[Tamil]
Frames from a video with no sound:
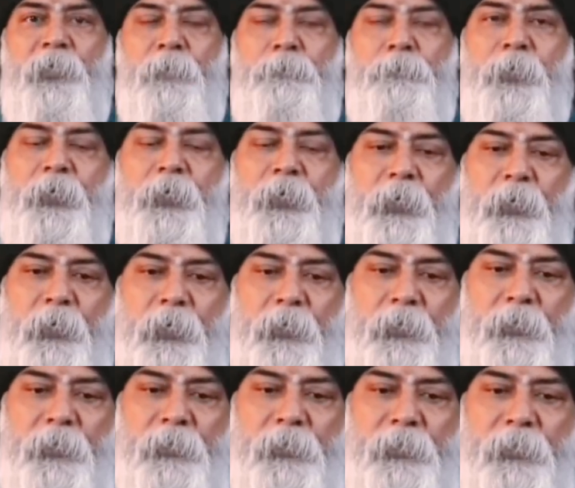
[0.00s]
இப்ப
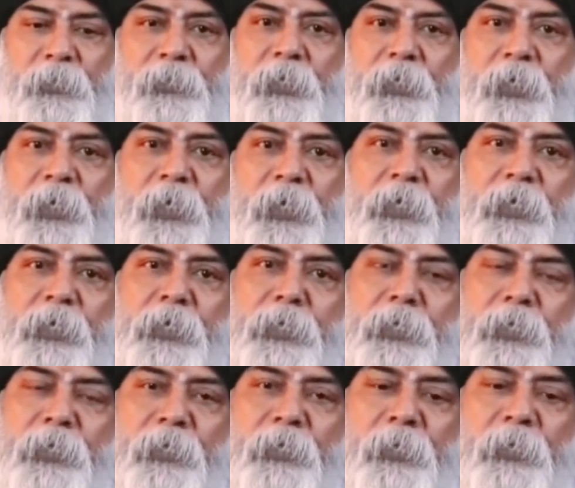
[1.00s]
இந்த காரை
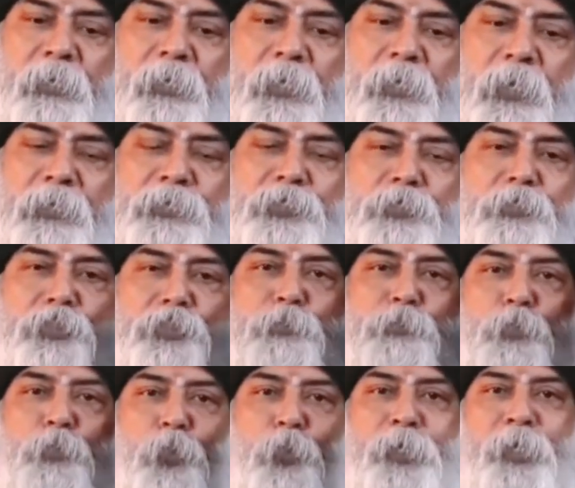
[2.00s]
நீங்க அஞ்சு
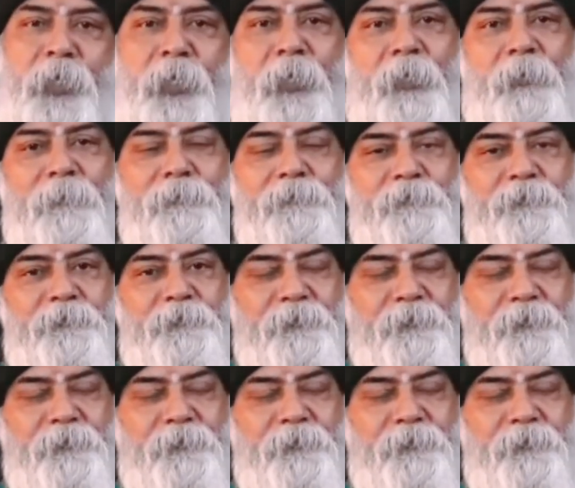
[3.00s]
வருஷமா ஓட்டுறீங்க